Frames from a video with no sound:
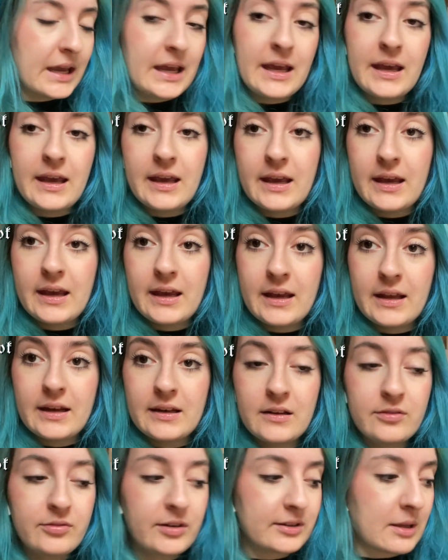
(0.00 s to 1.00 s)
e
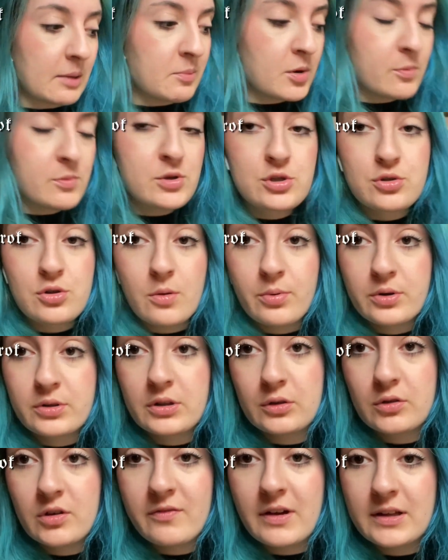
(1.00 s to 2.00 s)
nel frattempo mi sto
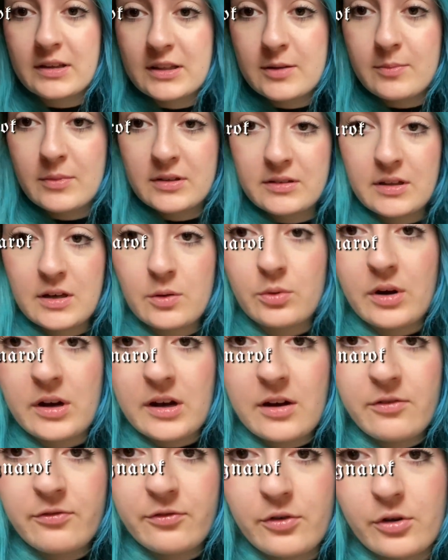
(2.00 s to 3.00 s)
portando avanti mentre una è
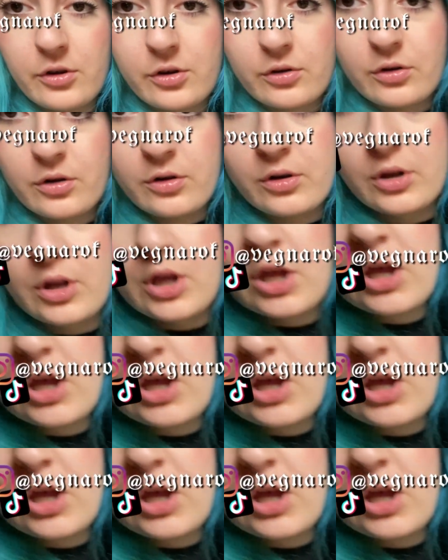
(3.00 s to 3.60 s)
nel forno